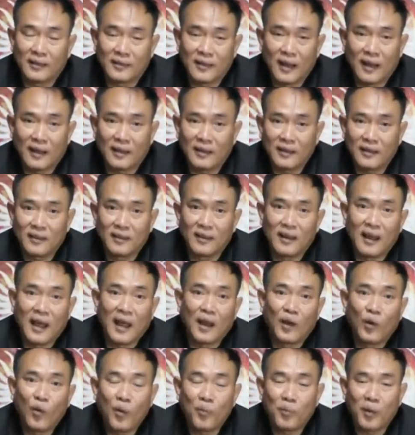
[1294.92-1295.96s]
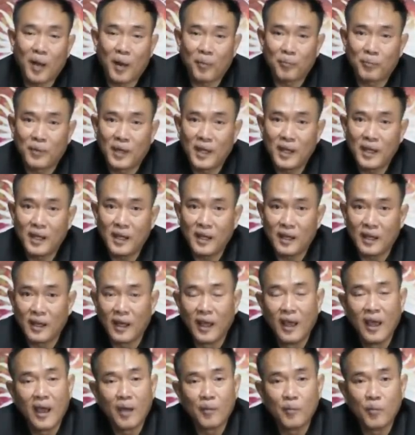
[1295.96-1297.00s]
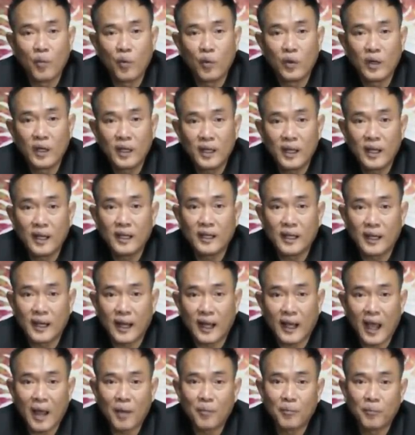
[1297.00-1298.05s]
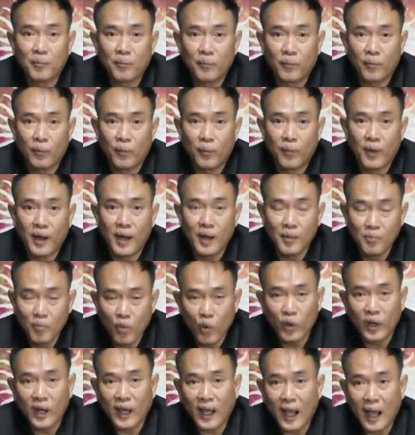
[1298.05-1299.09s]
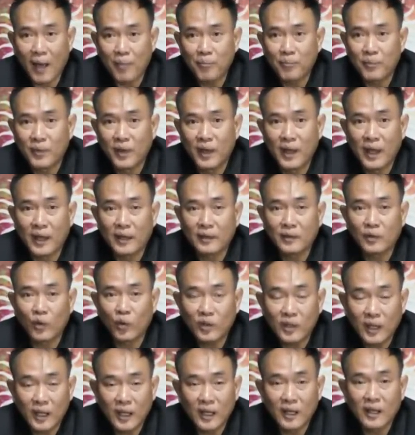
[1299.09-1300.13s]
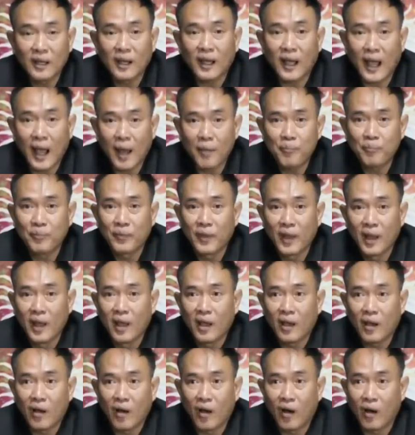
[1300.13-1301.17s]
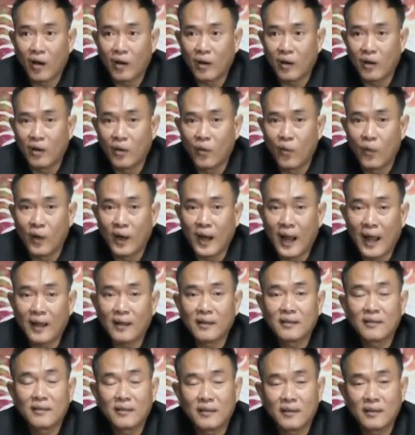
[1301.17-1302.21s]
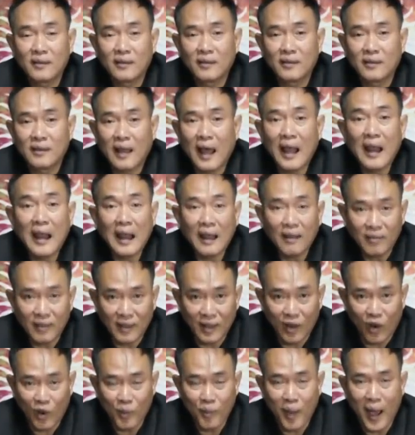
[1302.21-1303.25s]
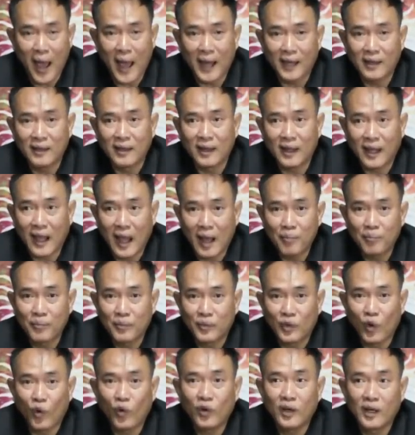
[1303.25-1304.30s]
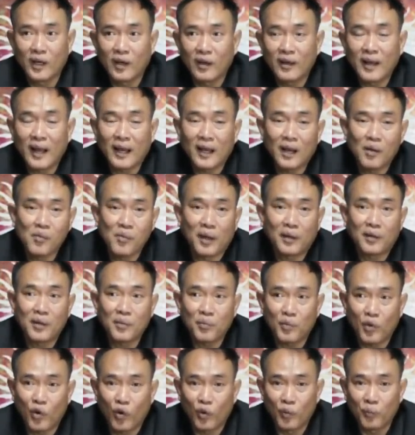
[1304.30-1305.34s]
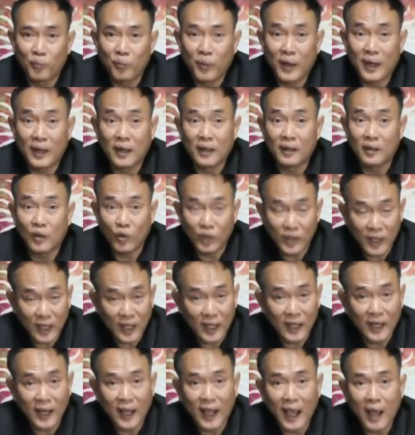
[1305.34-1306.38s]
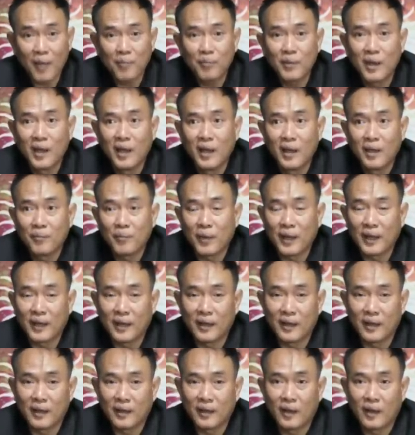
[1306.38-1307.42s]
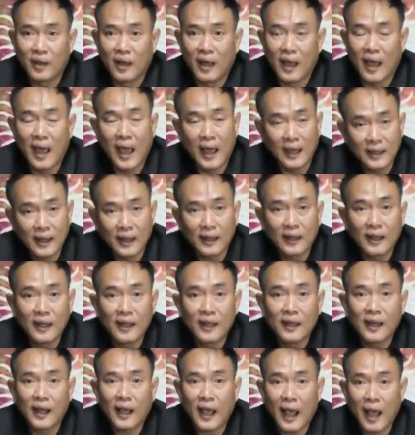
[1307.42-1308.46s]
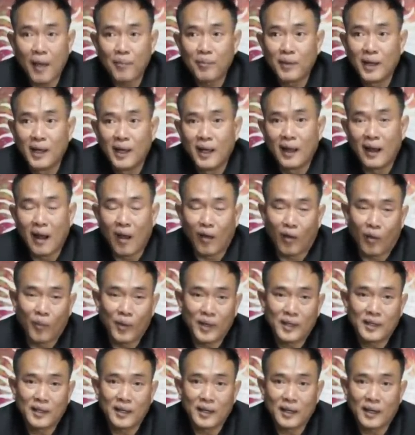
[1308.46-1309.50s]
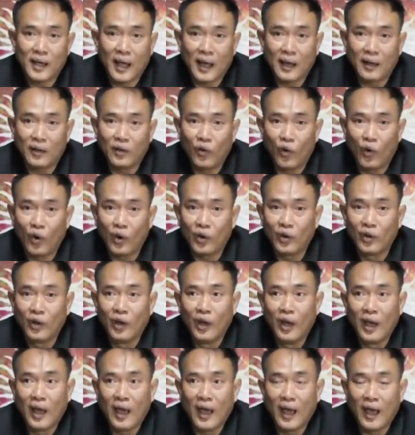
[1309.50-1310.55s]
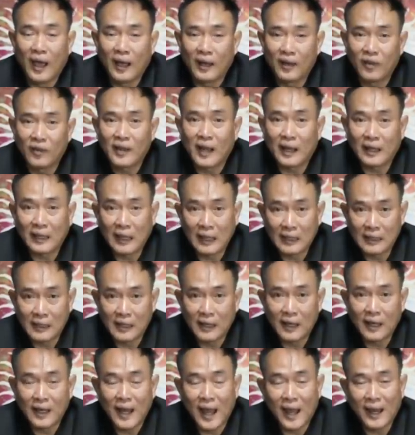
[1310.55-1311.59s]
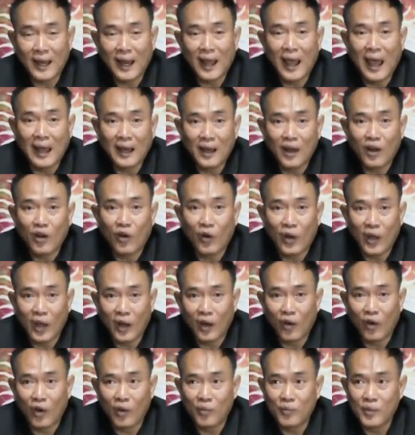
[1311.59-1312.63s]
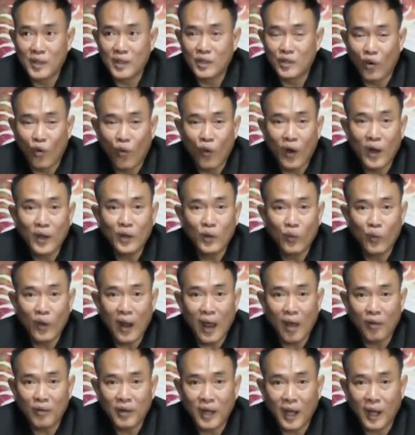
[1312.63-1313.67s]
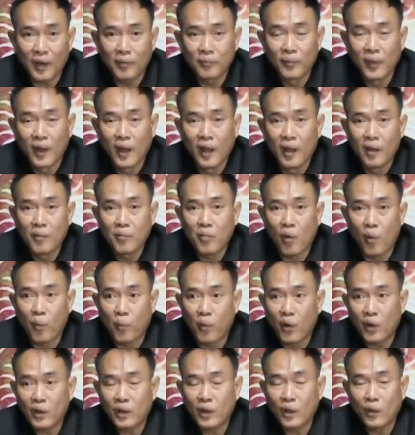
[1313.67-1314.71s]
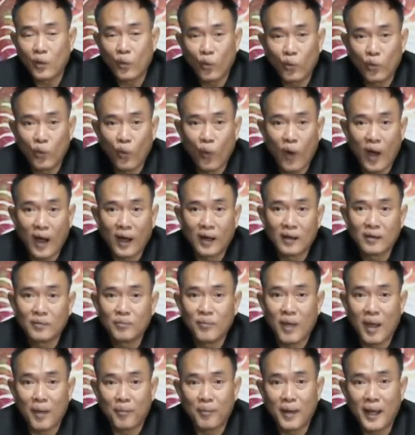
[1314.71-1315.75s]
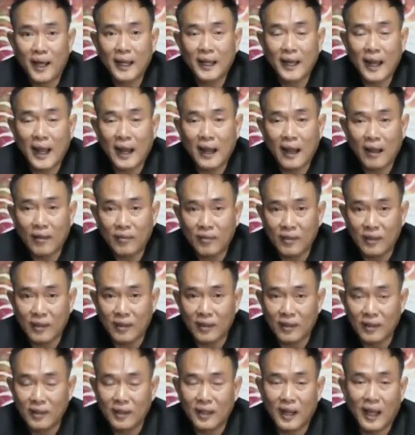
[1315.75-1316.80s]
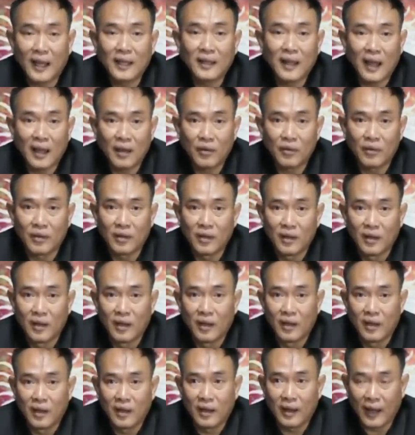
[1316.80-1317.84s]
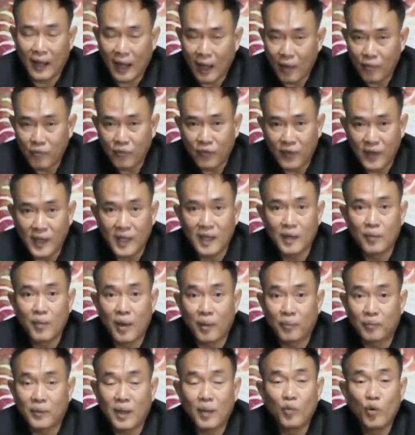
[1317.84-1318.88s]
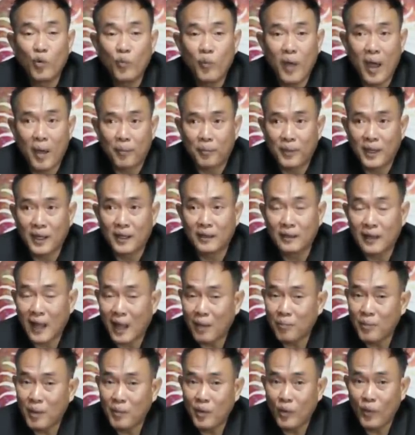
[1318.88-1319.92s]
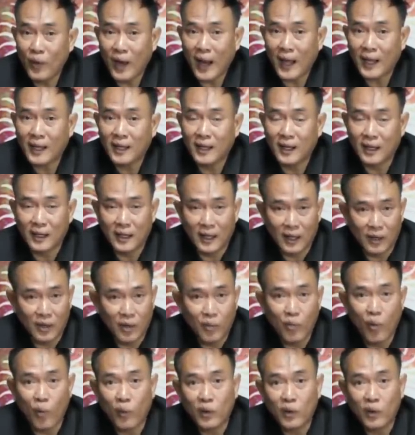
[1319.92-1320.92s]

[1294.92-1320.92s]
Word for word: จัดงานร่วมกับที่มูลนิธิธนาคารเพิ่มบุญนะครับเลี้ยงโต๊ะจีนนะครับก็หัวละท่านละ 400 บาท นะครับ โต๊ะหนึ่งก็นั่งได้มา 10 คน เป็นโต๊ะจีนนะครับ เป็นอาหารอย่างดีนะครับ เราก็ไปเจอกันโดยอนอกจากท่านจะได้ทานอาหารอร่อย อร่อย มีโชว์ให้ดูแล้วเนี่ย ผมก็จะดูดวงแบบลัคนาราศีนะให้ท่านนะครับฟรีแบบเต็มรูปแบบ ถึงท่านไม่มีเวลาเกิดเนี่ย เดี๋ยวผม